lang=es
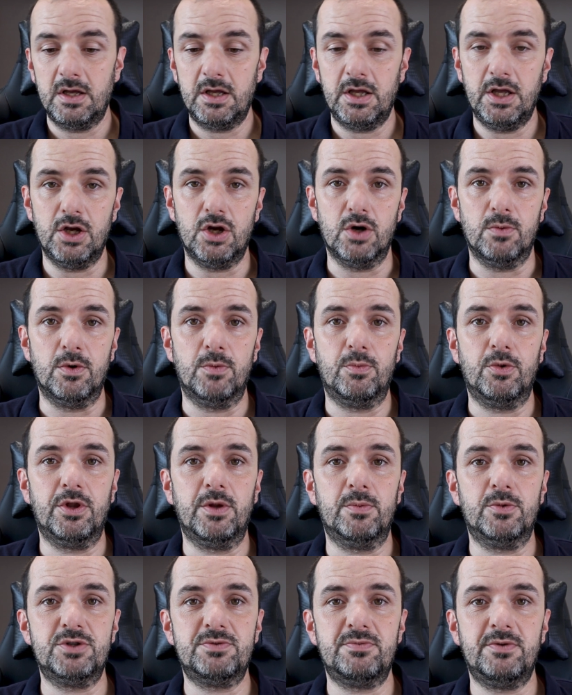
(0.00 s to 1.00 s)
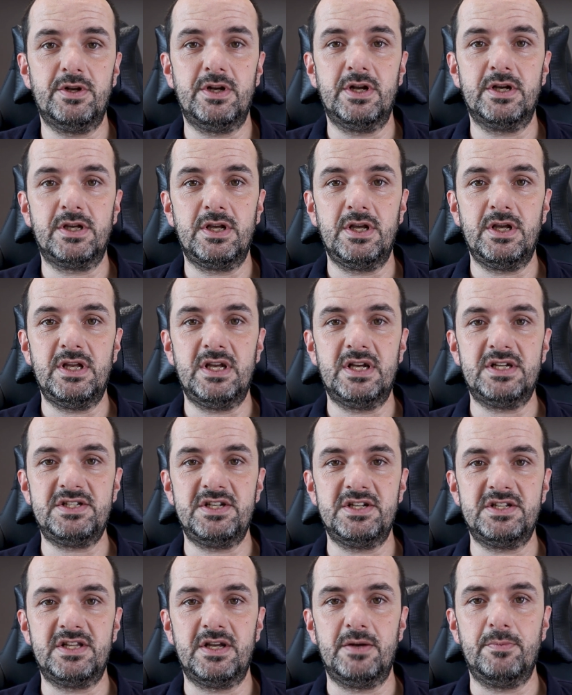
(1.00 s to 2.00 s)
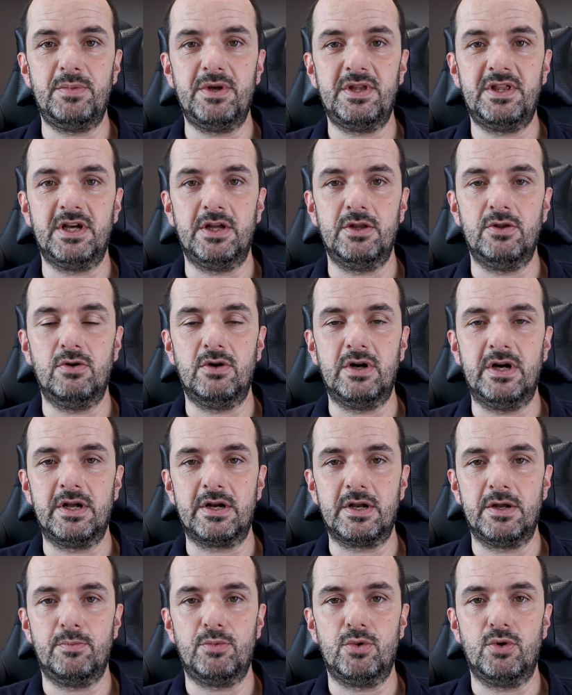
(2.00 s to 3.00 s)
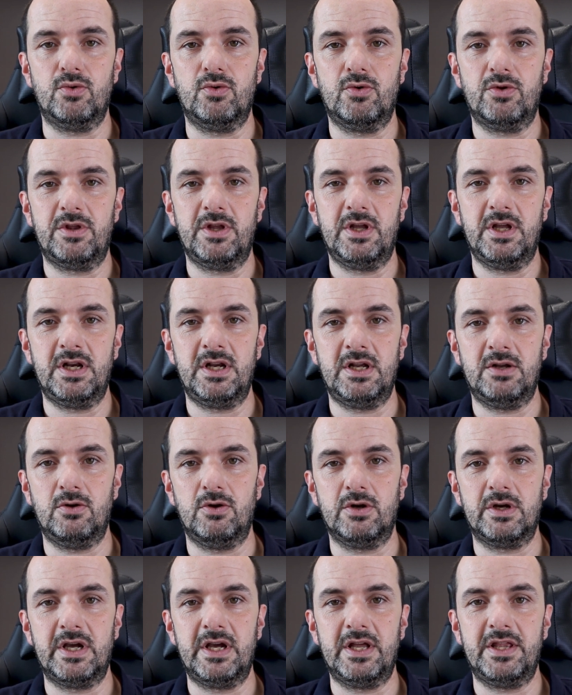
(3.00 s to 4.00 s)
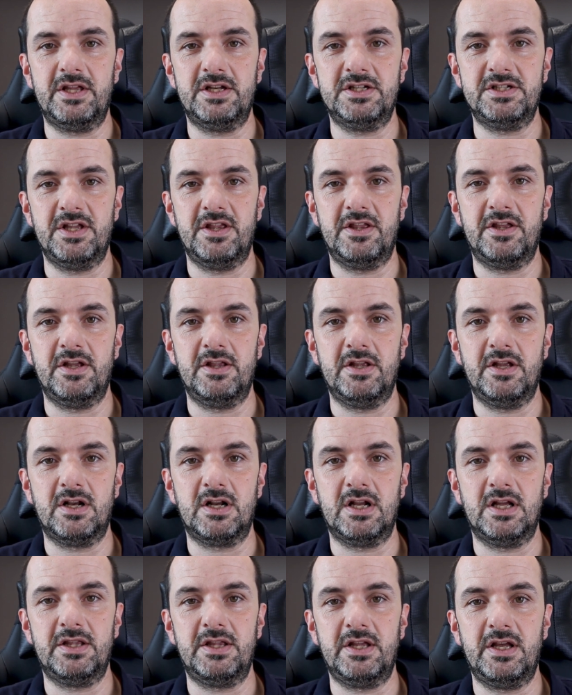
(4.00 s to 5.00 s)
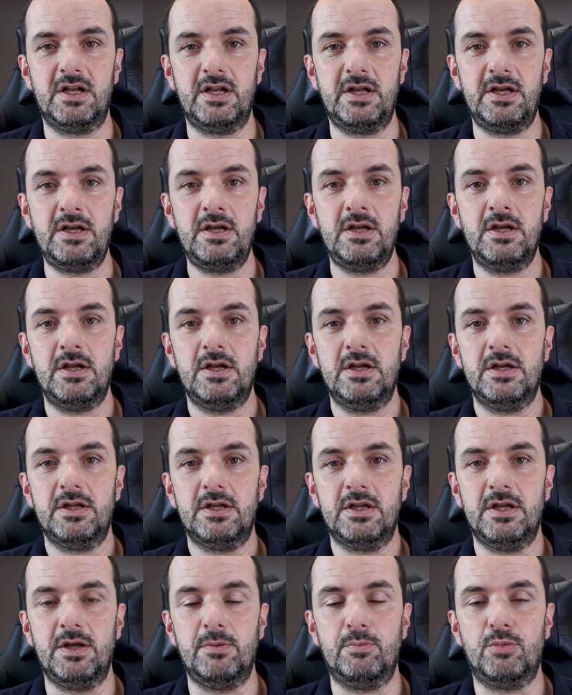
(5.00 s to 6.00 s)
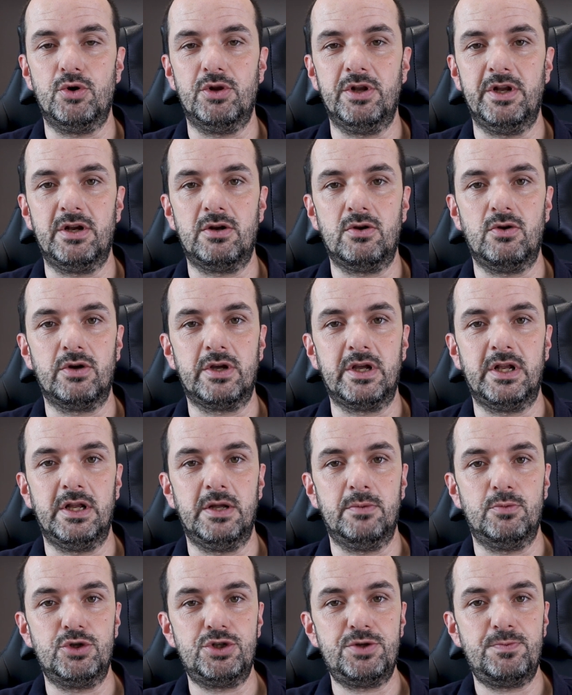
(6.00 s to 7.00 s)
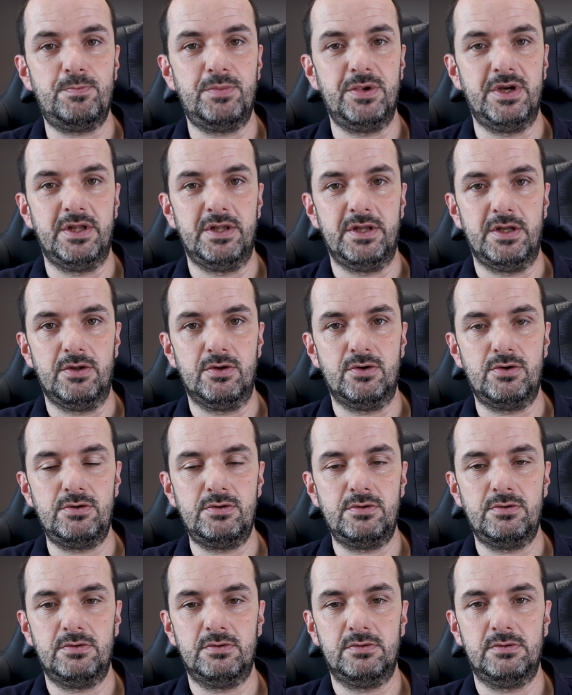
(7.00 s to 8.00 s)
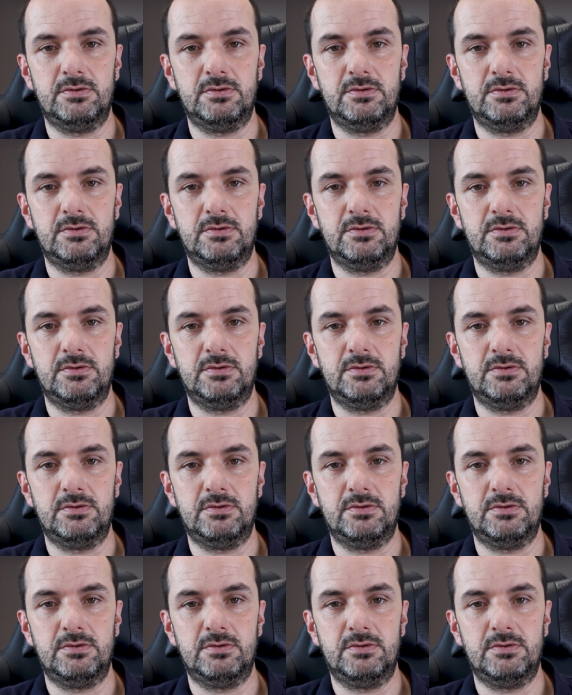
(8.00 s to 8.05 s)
Y como podemos ver aquí ya se está empezando a reproducir. Lo que hace es encender la tele y poner lo que le hemos pedido.